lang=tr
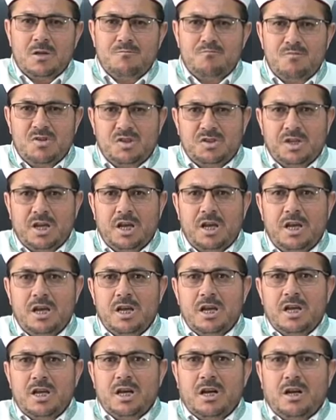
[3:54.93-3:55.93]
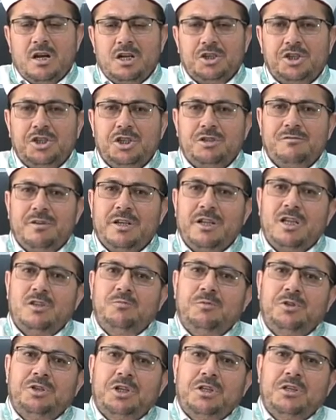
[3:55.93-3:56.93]
bize açık ve net
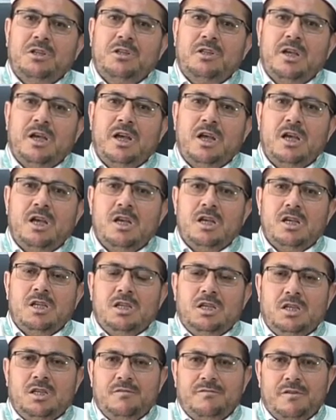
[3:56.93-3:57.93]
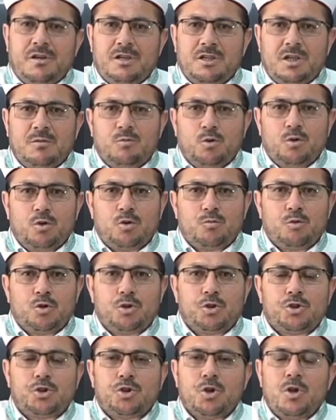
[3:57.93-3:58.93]
bir şekilde ifade
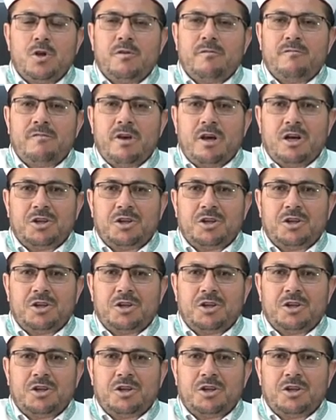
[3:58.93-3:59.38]
buyurmuş ve